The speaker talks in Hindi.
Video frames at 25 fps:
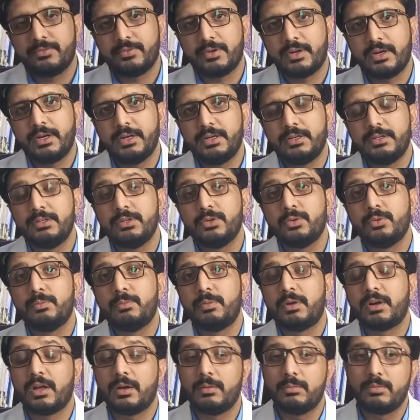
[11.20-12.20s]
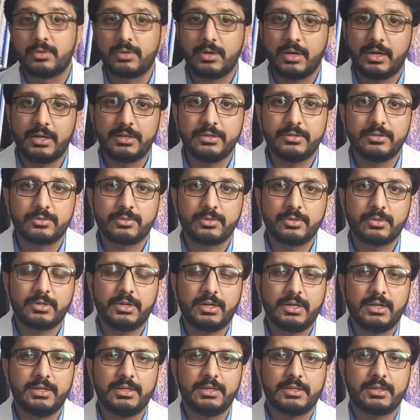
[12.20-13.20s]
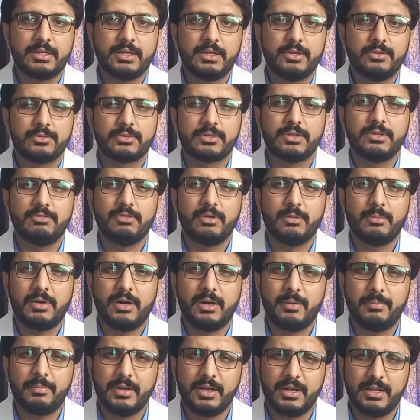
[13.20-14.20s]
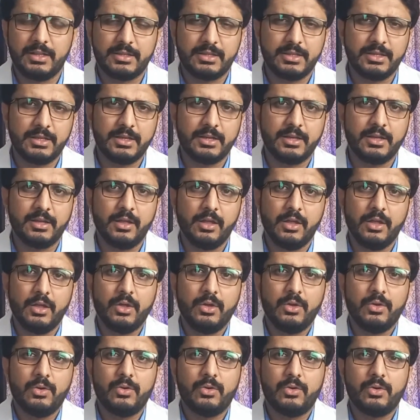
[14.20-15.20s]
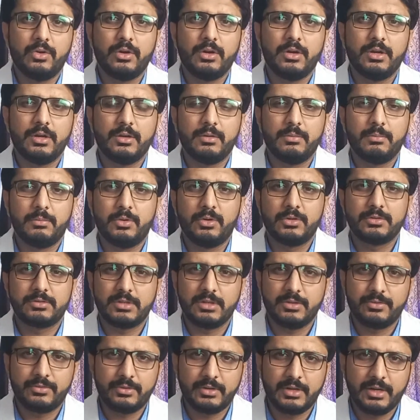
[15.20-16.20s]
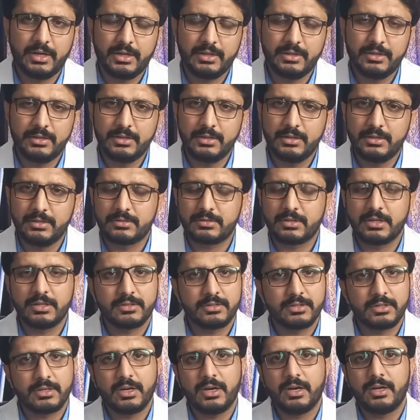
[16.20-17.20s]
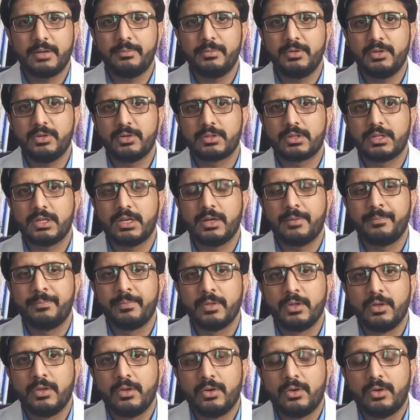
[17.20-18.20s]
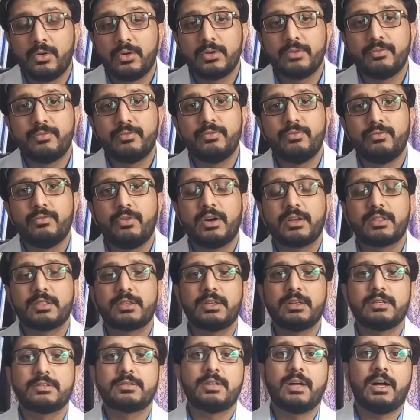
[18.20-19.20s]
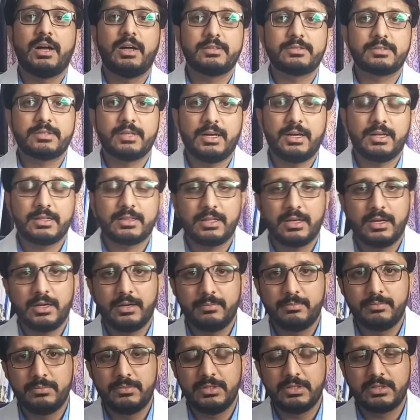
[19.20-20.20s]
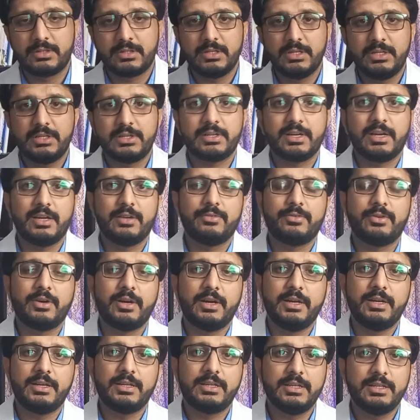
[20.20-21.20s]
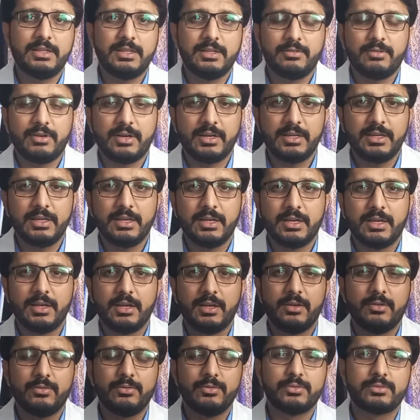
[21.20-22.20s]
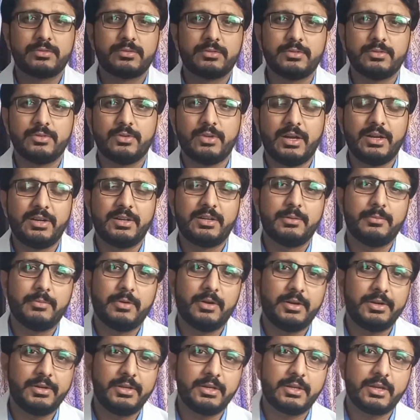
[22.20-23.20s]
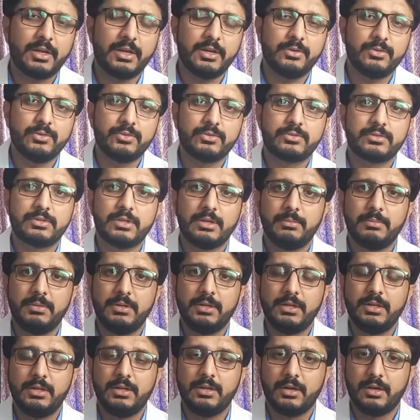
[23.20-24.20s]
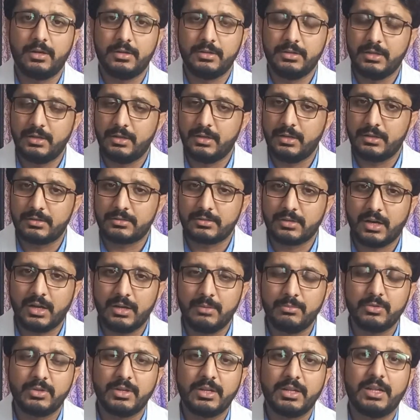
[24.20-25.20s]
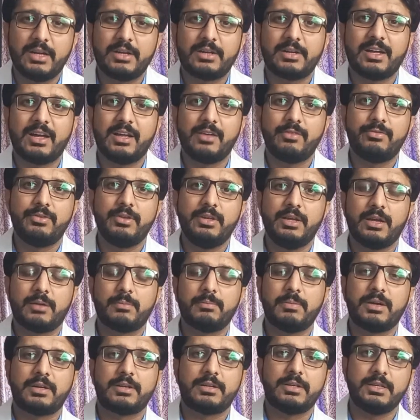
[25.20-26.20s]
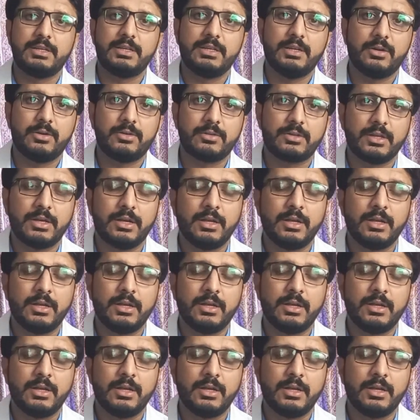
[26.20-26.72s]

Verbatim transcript: टाइफाइड जो बड़ा बुखार जिसको कहा जाता है उसकी वबा फैलती है और बहुत से अफराद इसका शिकार भी होते हैं और वक्त के साथ साथ अब जितनी टाइफाइड की दवाइयाँ हैं उस एंटीबायोटिक हैं उससे भी ये सालमनला टाइफी एक बैक्टीरिया